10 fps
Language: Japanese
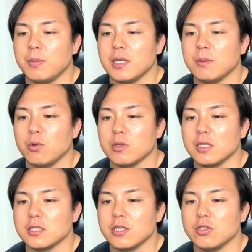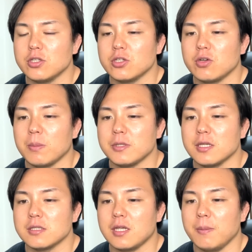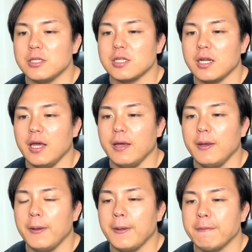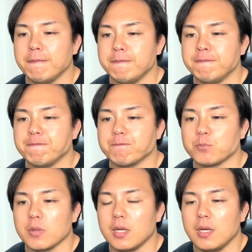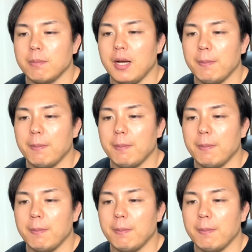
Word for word: ぱりポテンシャルっていうのは見せつけましたねうんま